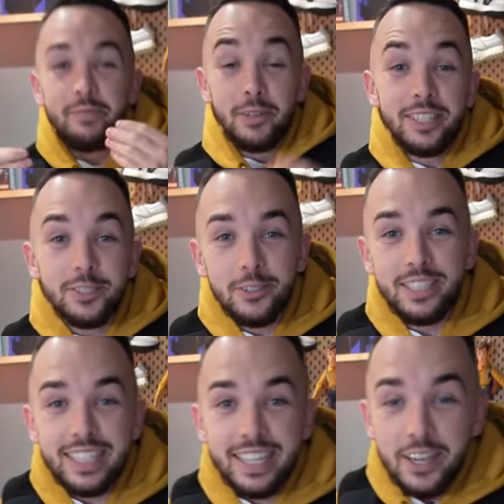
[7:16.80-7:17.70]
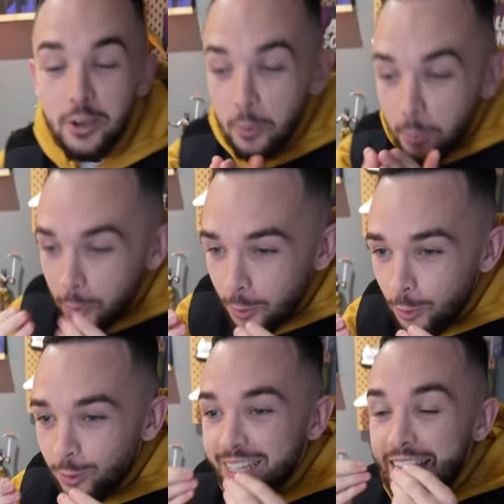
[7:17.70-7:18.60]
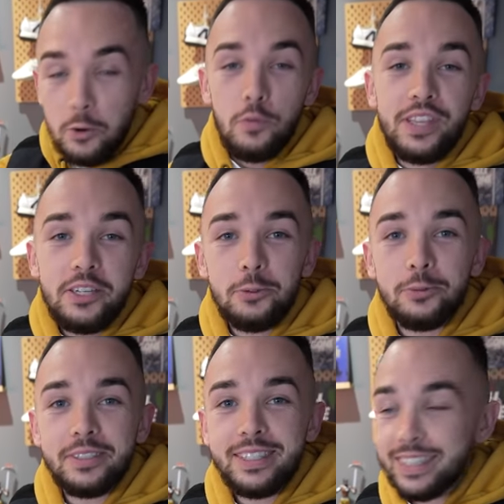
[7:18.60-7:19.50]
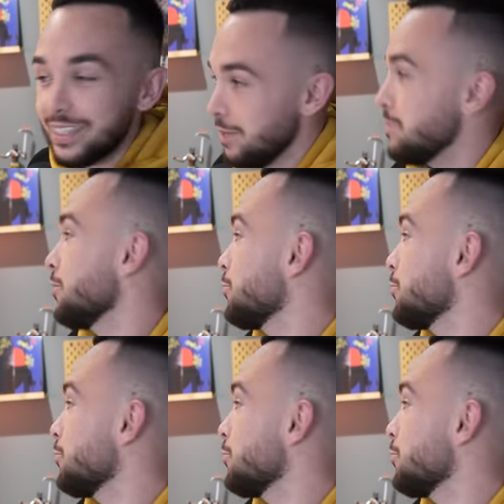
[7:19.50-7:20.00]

j'aime c'est ce que je disais on, découvre des choses. Et ça, c'est bien,